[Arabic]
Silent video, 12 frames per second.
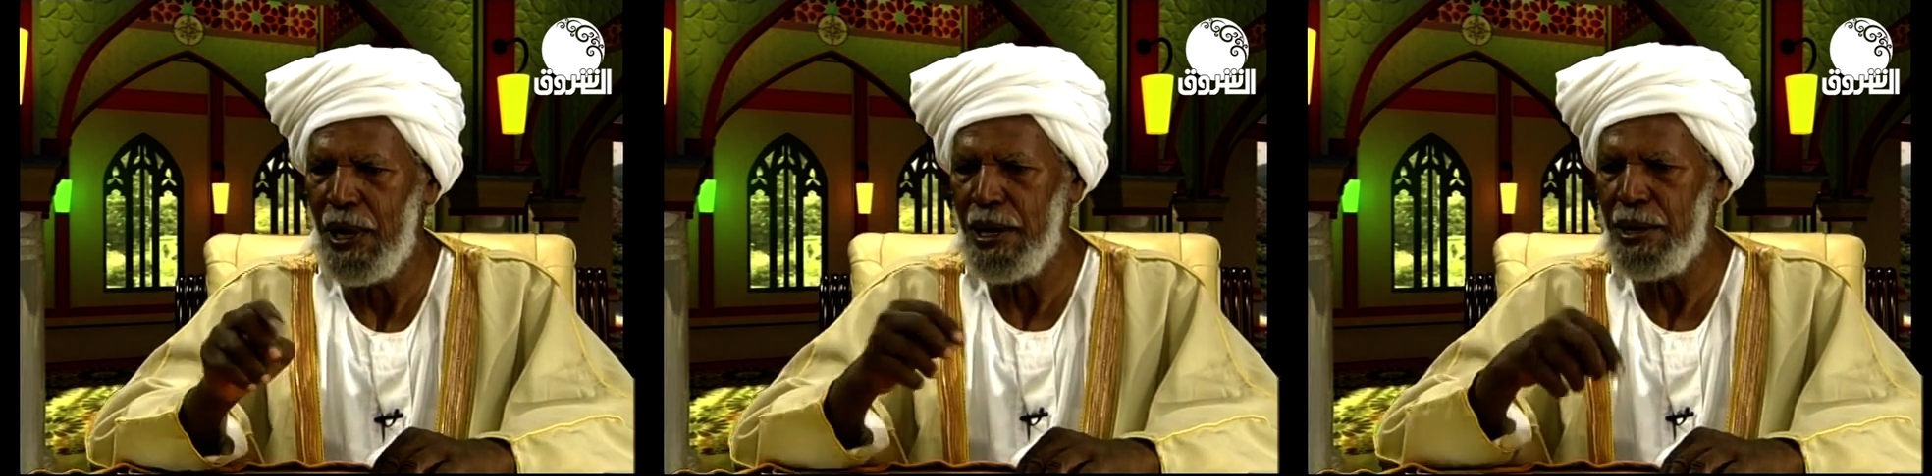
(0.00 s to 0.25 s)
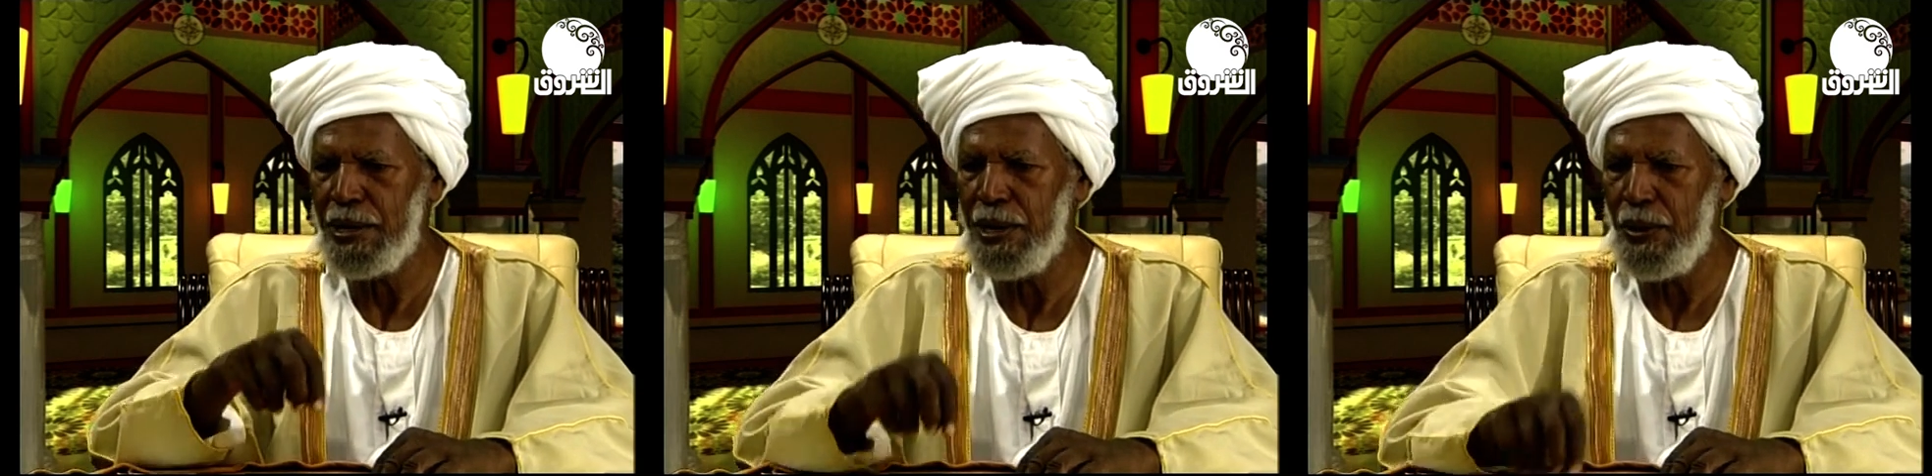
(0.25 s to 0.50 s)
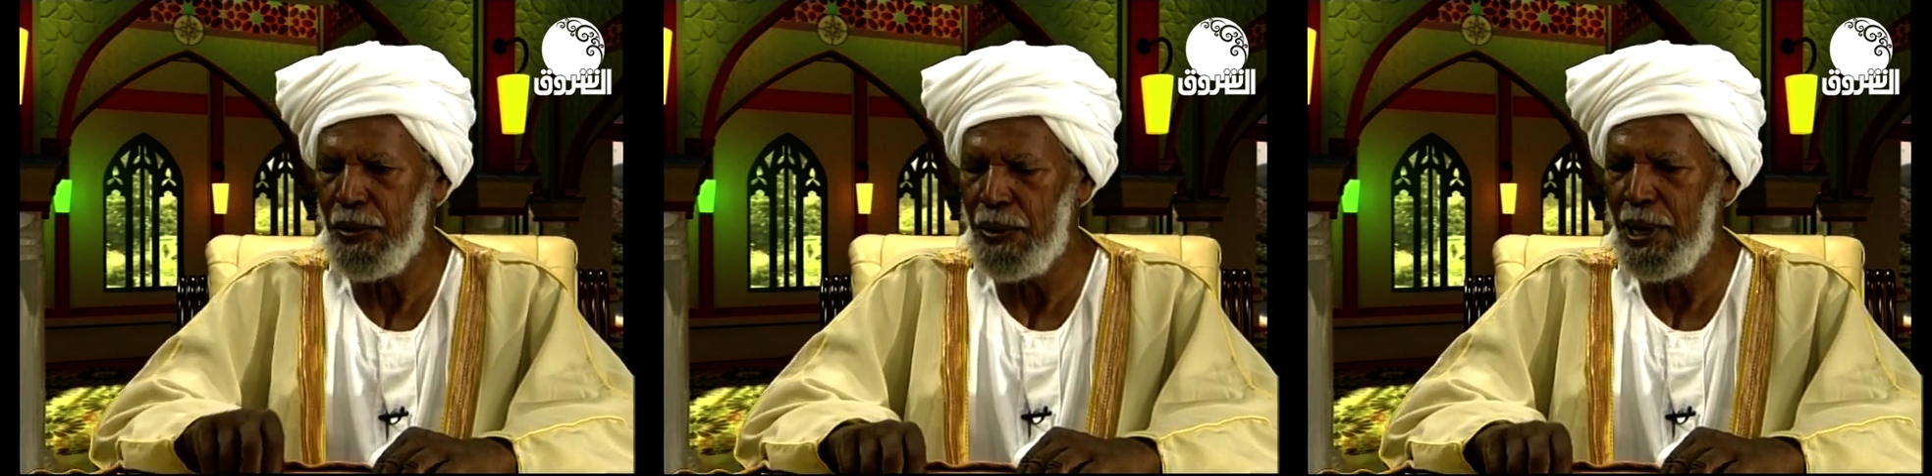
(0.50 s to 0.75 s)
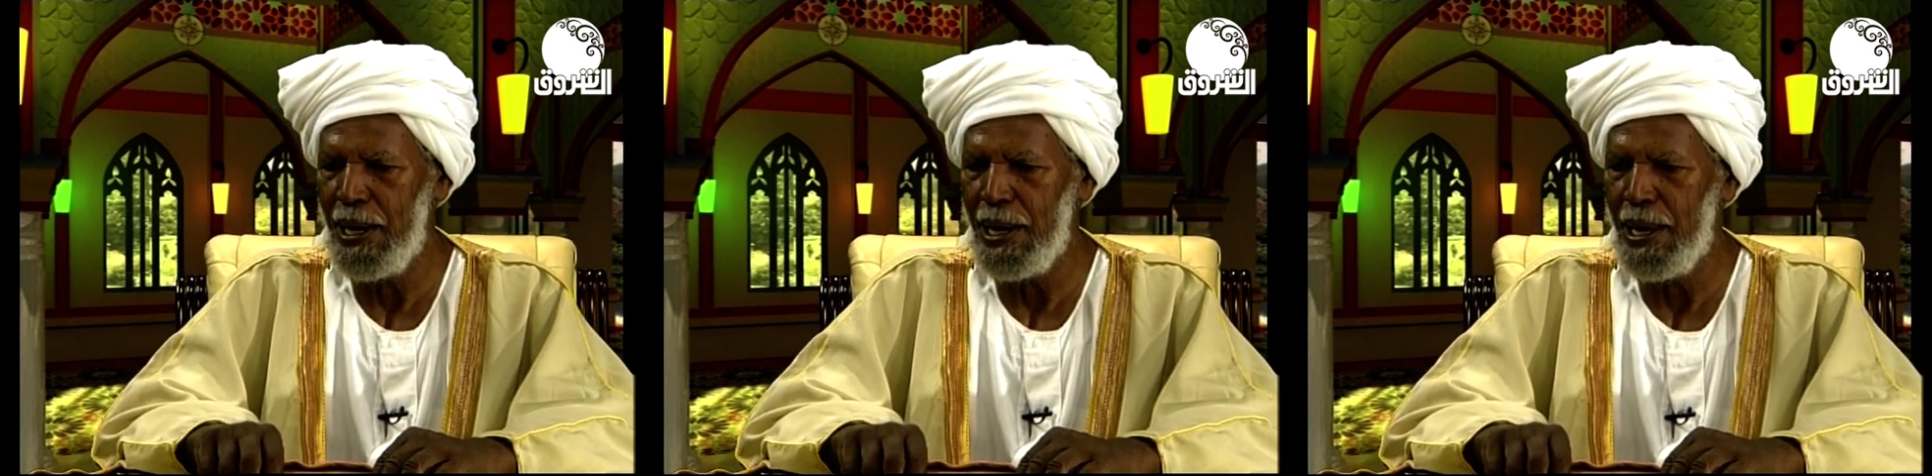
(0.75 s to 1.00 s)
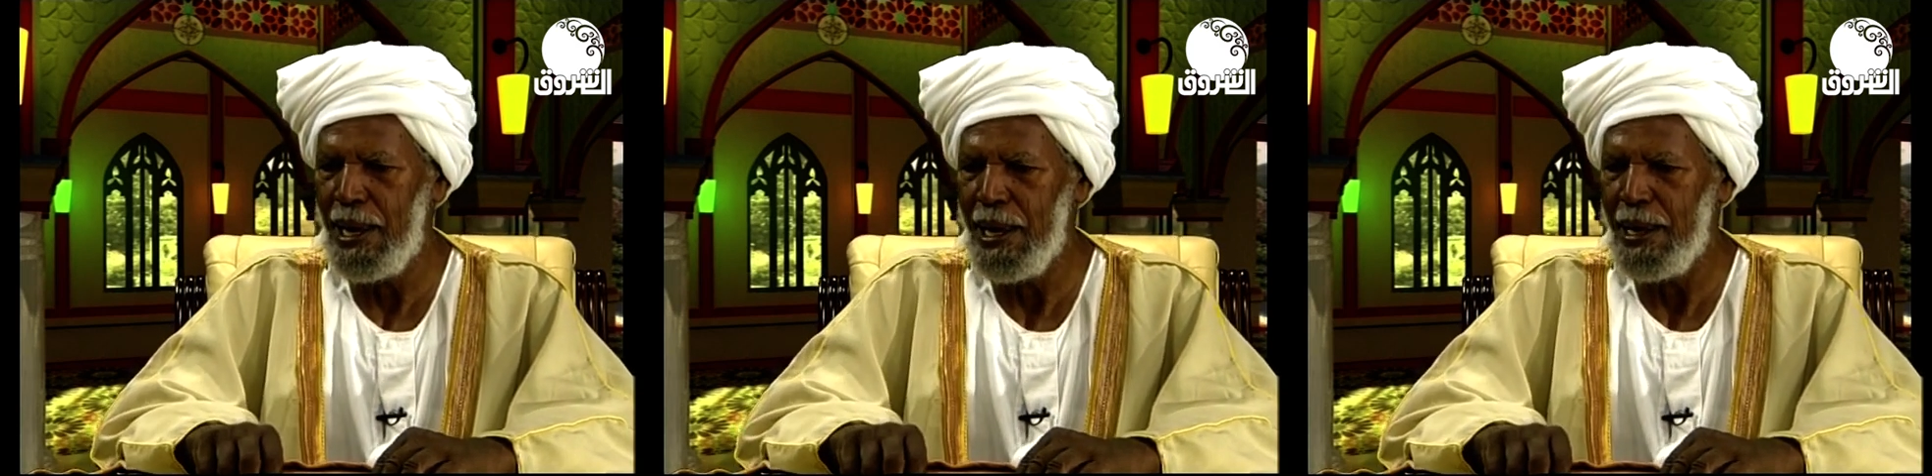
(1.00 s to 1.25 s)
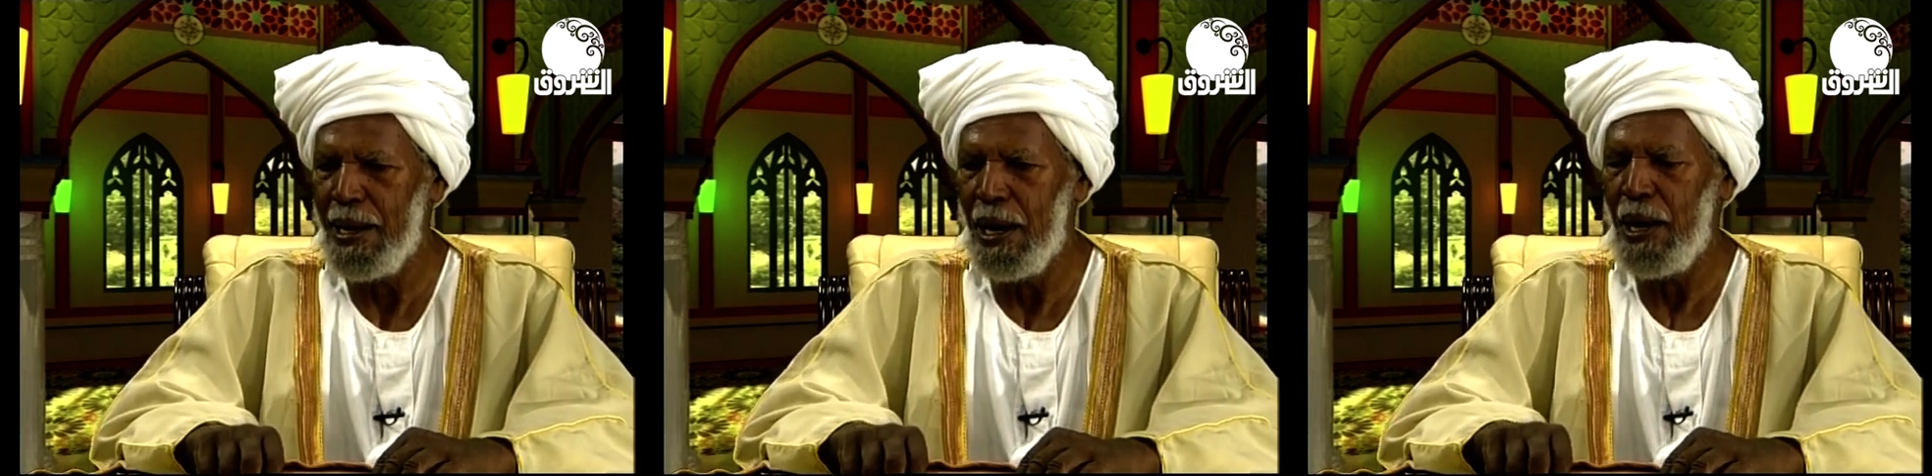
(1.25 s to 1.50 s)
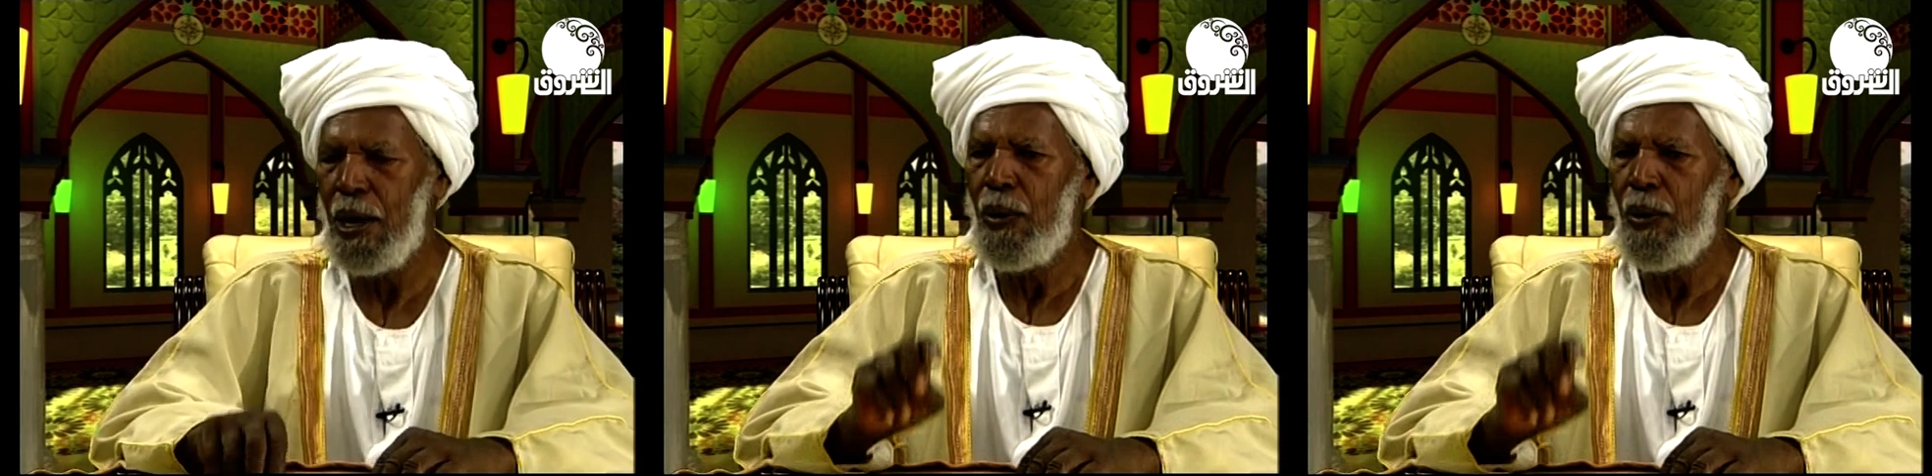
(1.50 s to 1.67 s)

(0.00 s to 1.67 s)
ويسيئون إلي